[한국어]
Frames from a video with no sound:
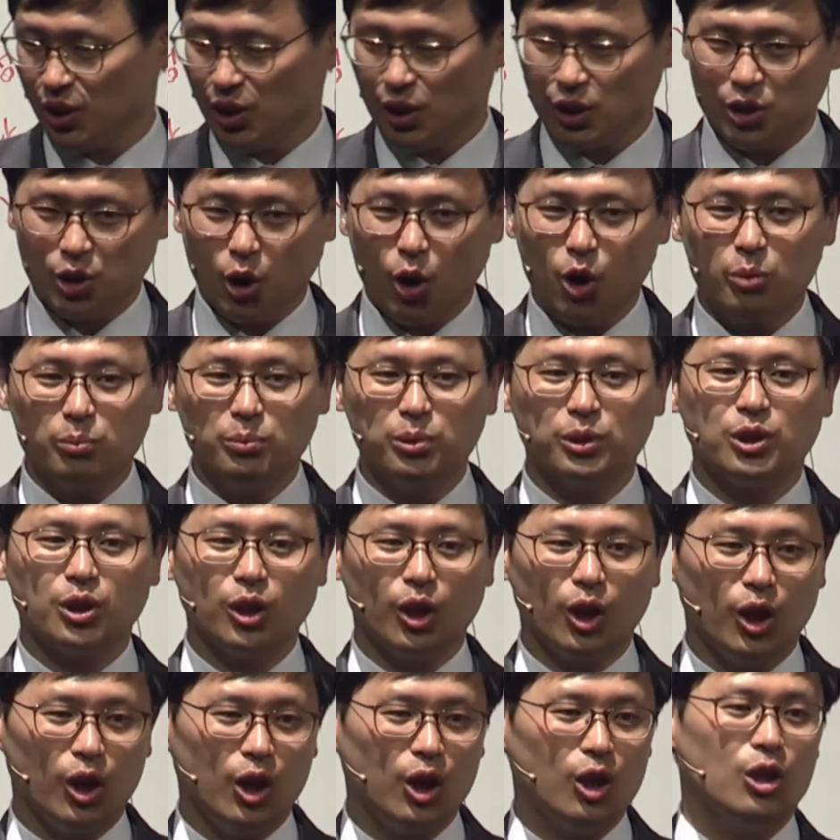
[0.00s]

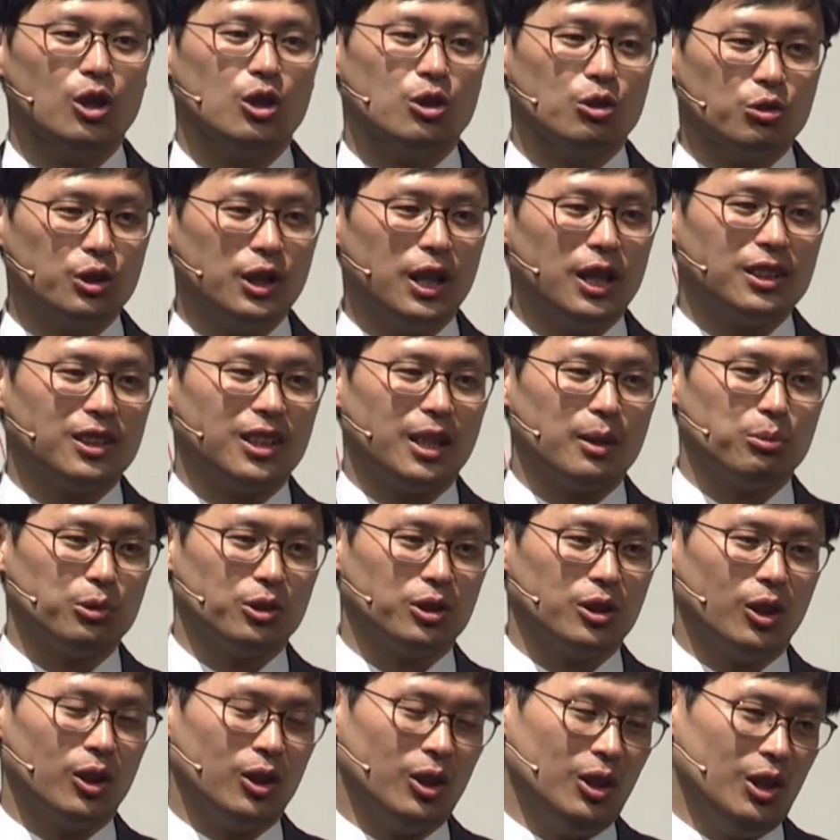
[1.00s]
처음부터 구약
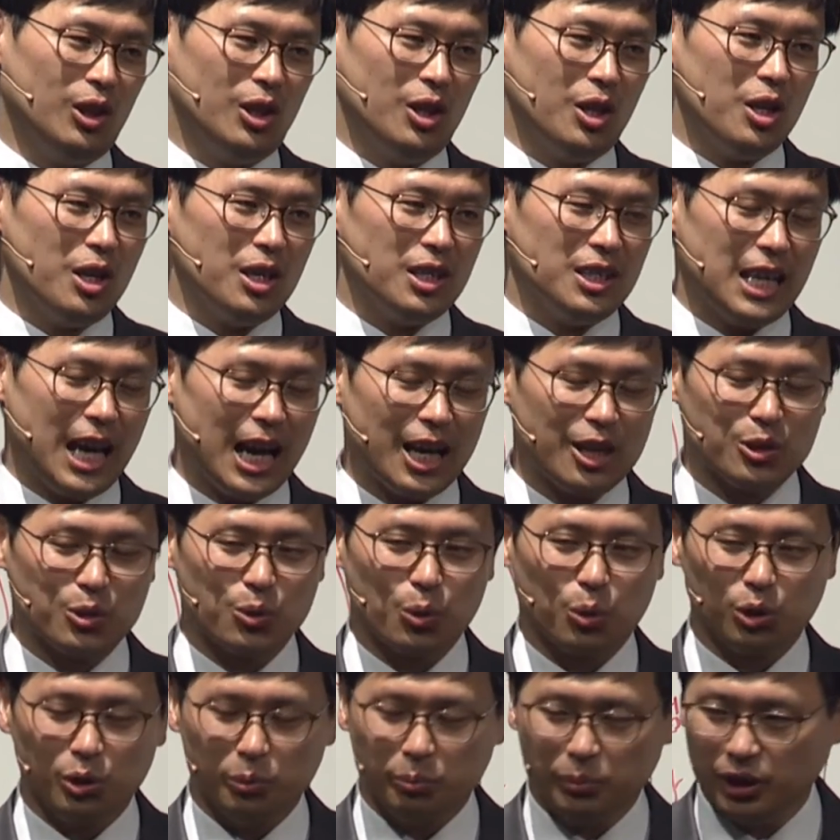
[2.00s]
때부터
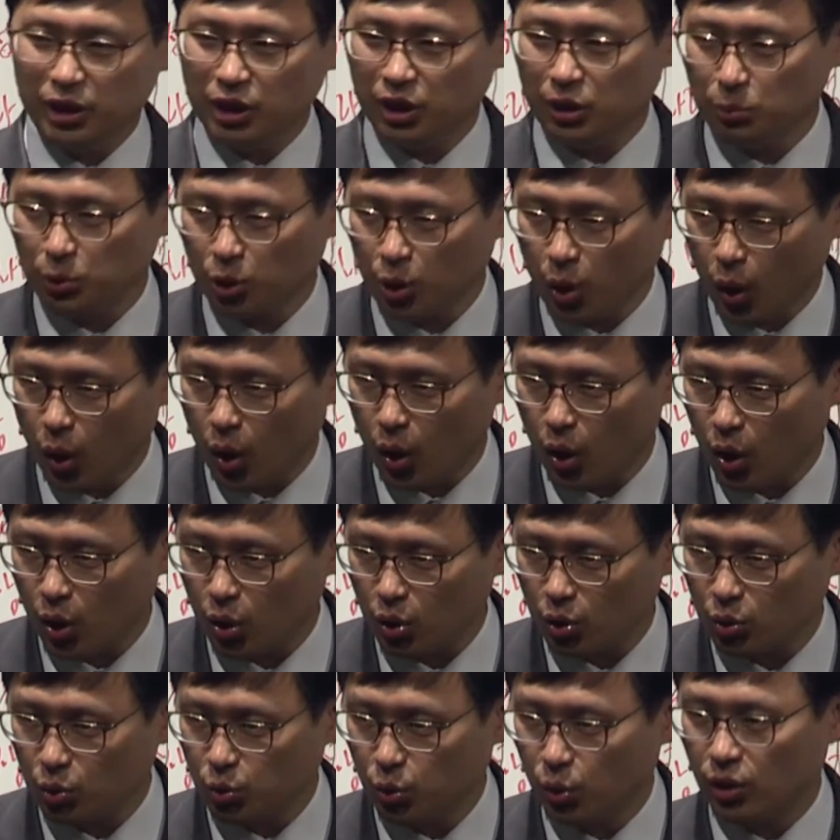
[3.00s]
약속을
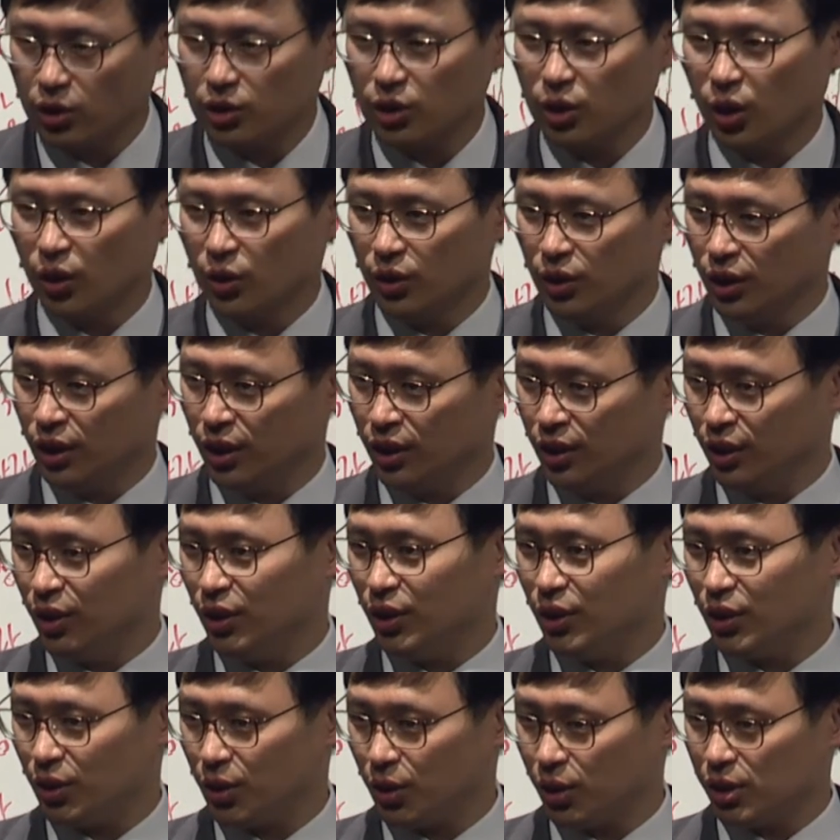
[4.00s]
믿음으로 구원을 얻는
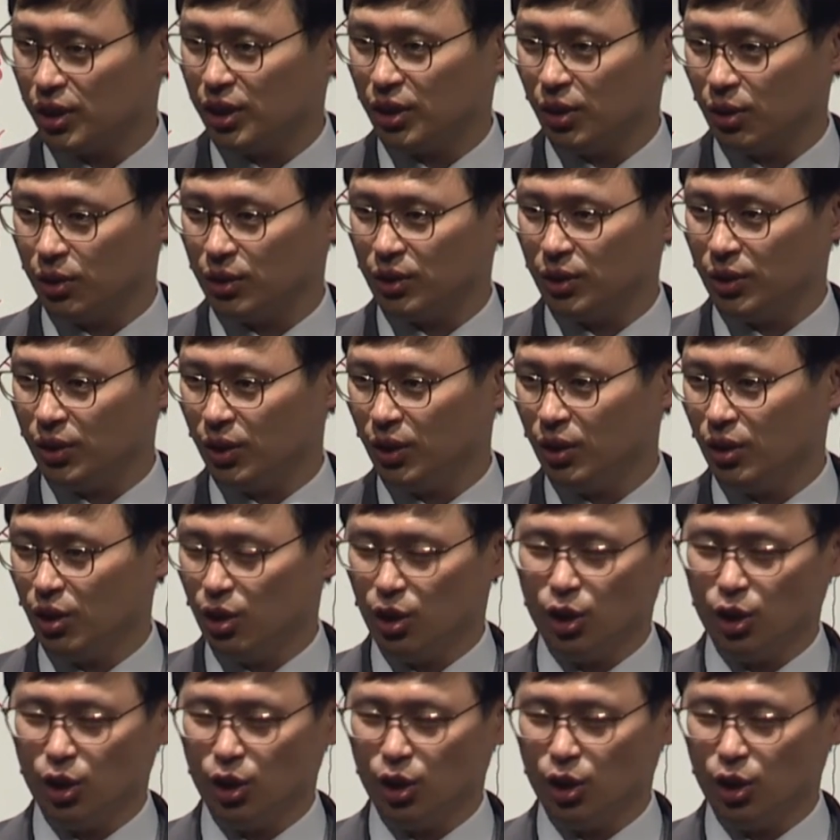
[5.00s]
것이거든요.